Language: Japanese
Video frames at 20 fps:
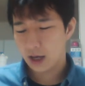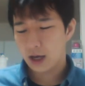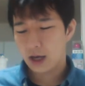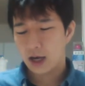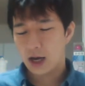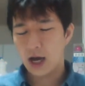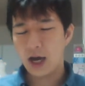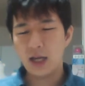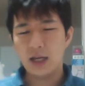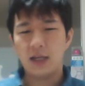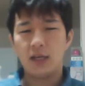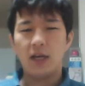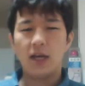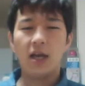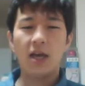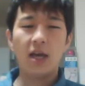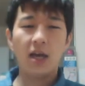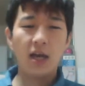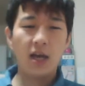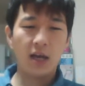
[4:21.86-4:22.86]
はい
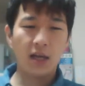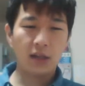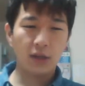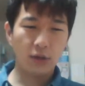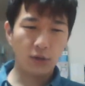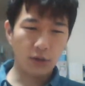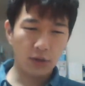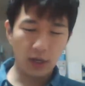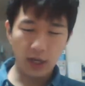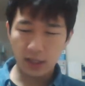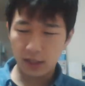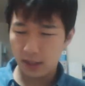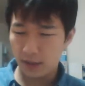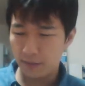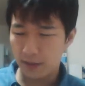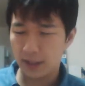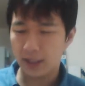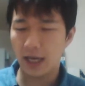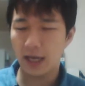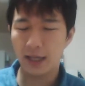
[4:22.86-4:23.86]
えー、っととりあえず
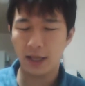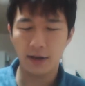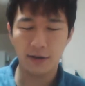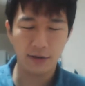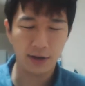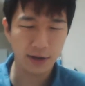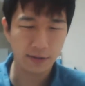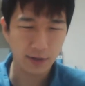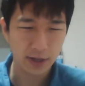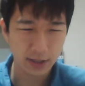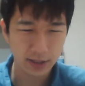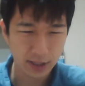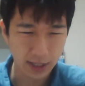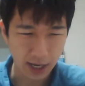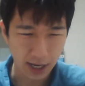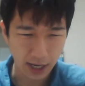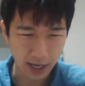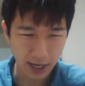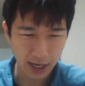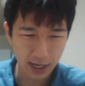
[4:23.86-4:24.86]
今採点終わりまし
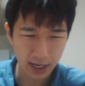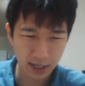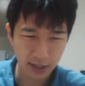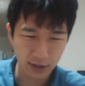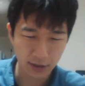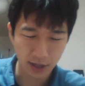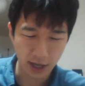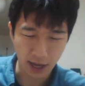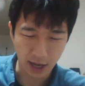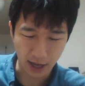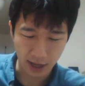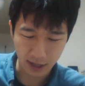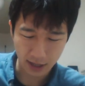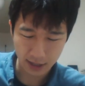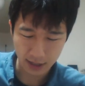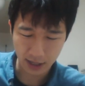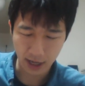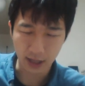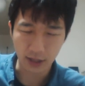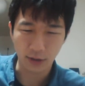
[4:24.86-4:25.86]
たえー、っとね
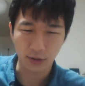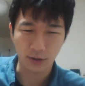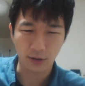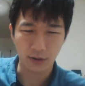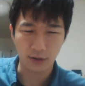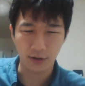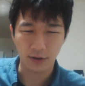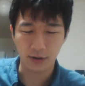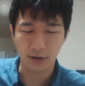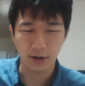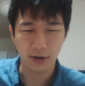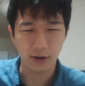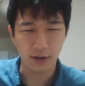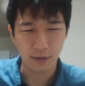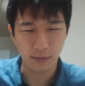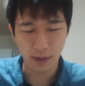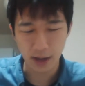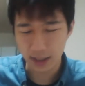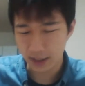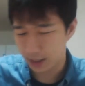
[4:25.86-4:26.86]
あ
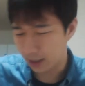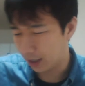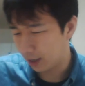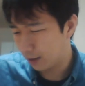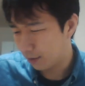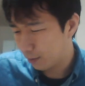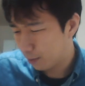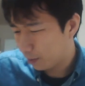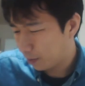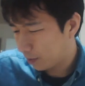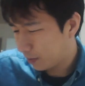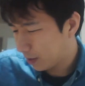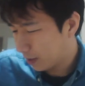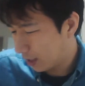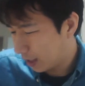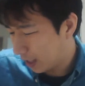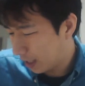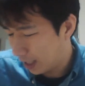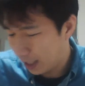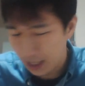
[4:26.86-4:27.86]
のー、まず
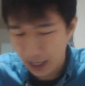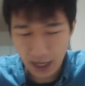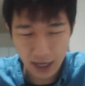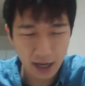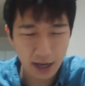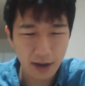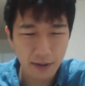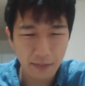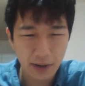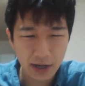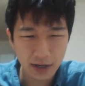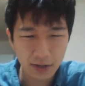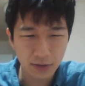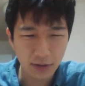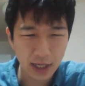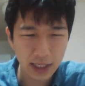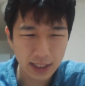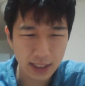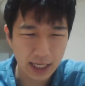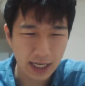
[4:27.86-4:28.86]
えー、丸の
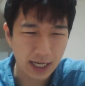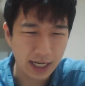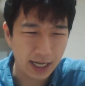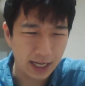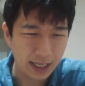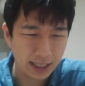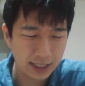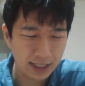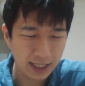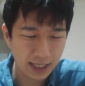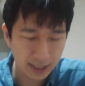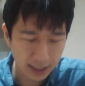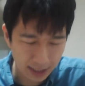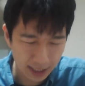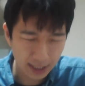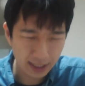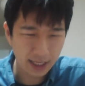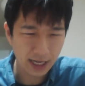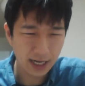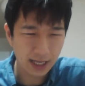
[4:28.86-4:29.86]
数が全
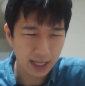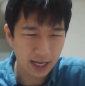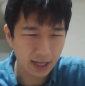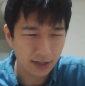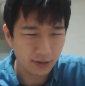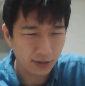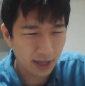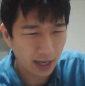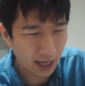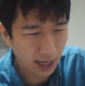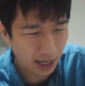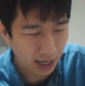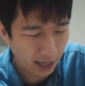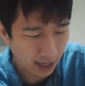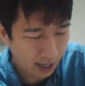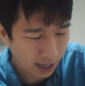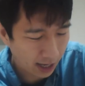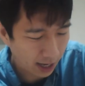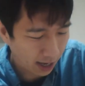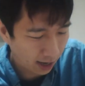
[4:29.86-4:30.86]
然足らないので、
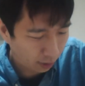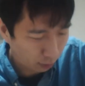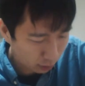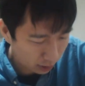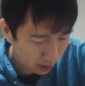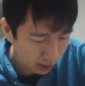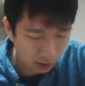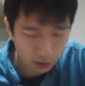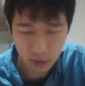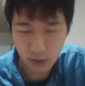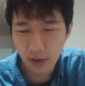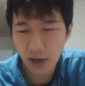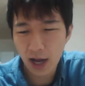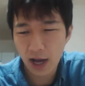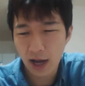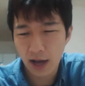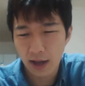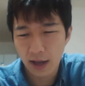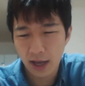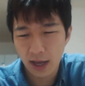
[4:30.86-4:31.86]
えー、落ちたこと
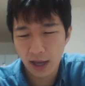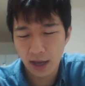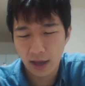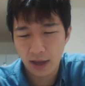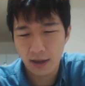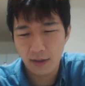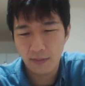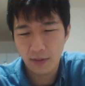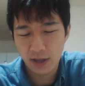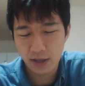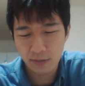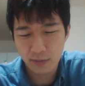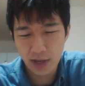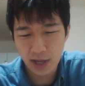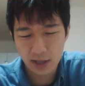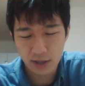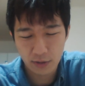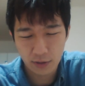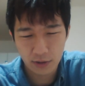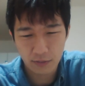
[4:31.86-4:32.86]
が、えー、目に見
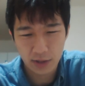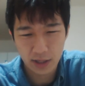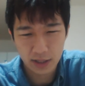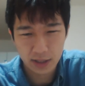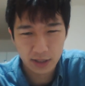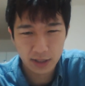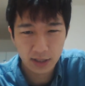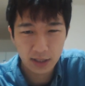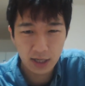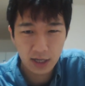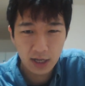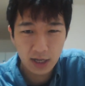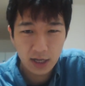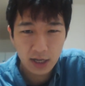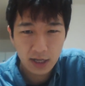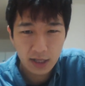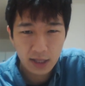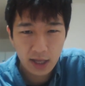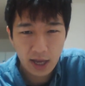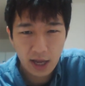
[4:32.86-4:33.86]
えております。
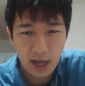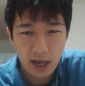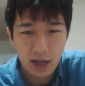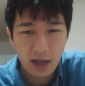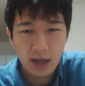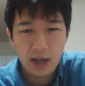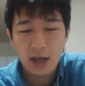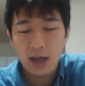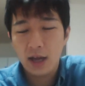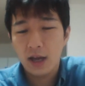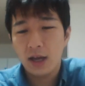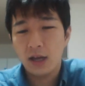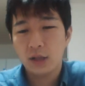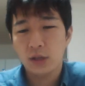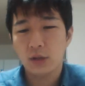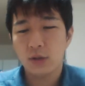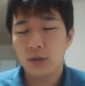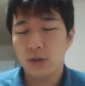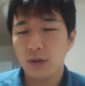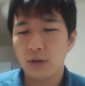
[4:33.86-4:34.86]
で、
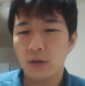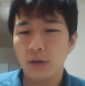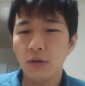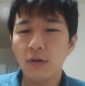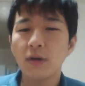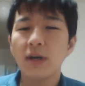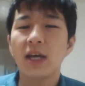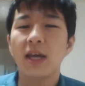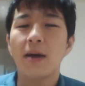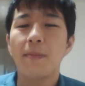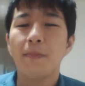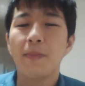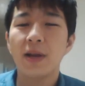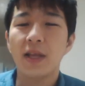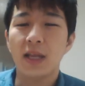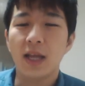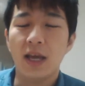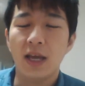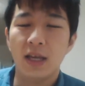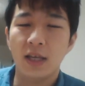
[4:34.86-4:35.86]
えー、っと今回やっぱ
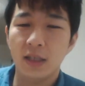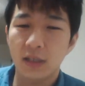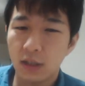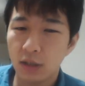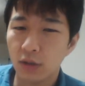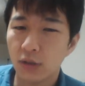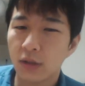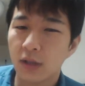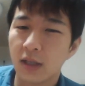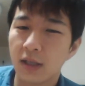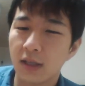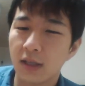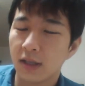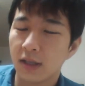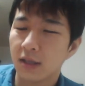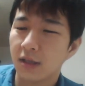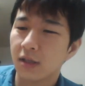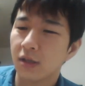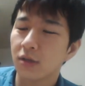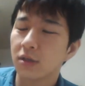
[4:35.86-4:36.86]
りね印象
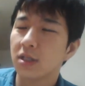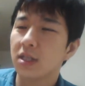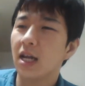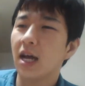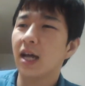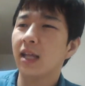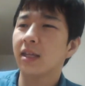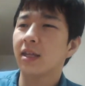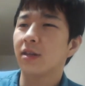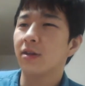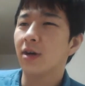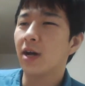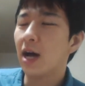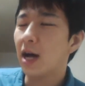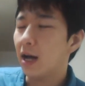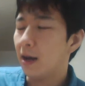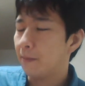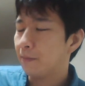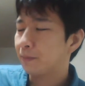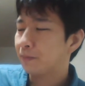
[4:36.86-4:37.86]
としてあったの
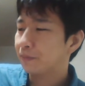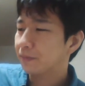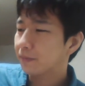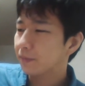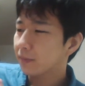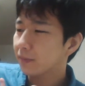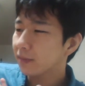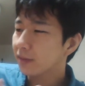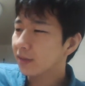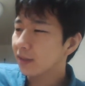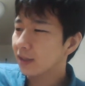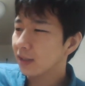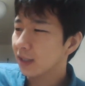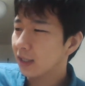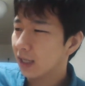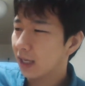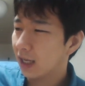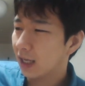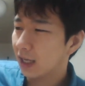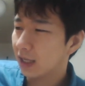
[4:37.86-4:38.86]
が、
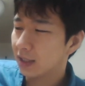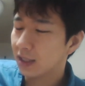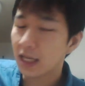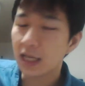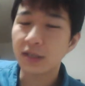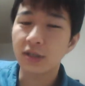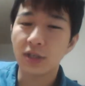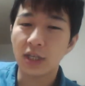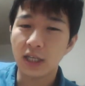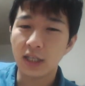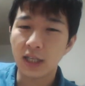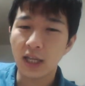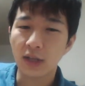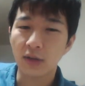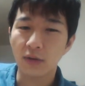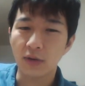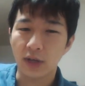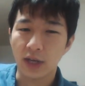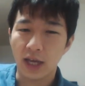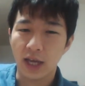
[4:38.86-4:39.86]
えー、最初に言った
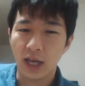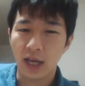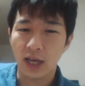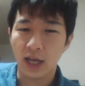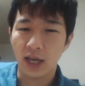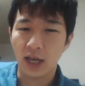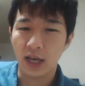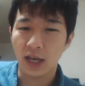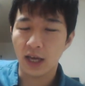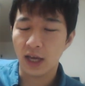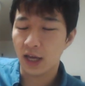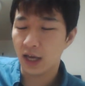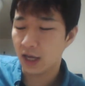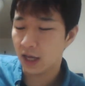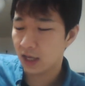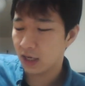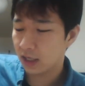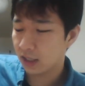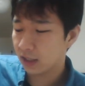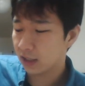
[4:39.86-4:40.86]
通り、
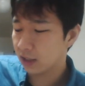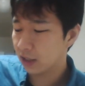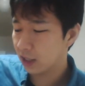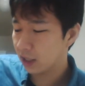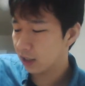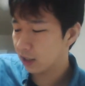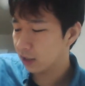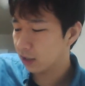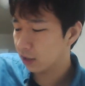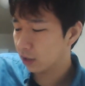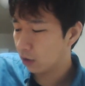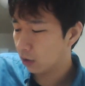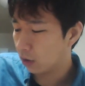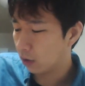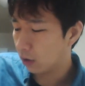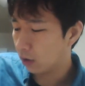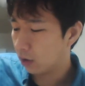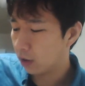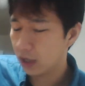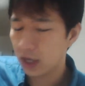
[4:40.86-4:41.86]
えー、リスニング
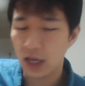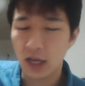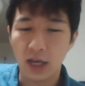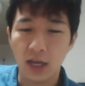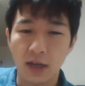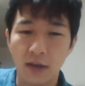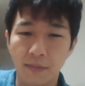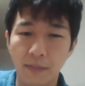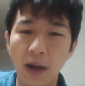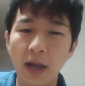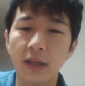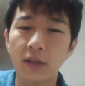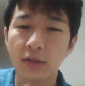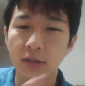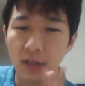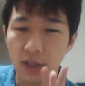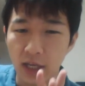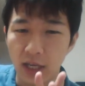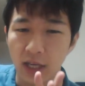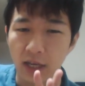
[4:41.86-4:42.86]
の、えー、パート
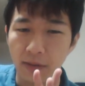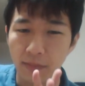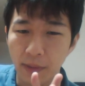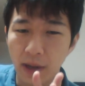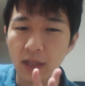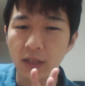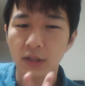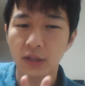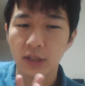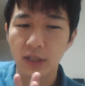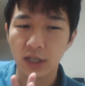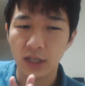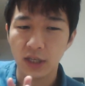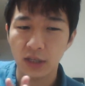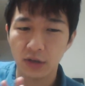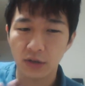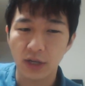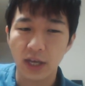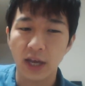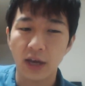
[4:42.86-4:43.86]
3パート3
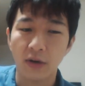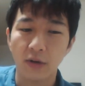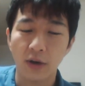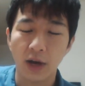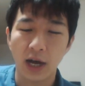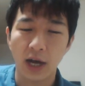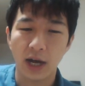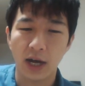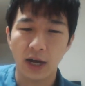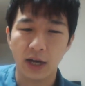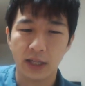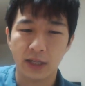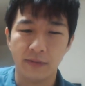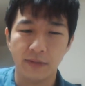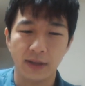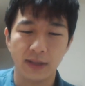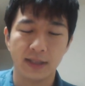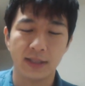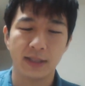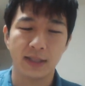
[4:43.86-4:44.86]
の傾向が変わって
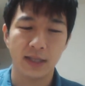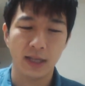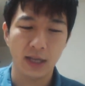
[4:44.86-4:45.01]
ます、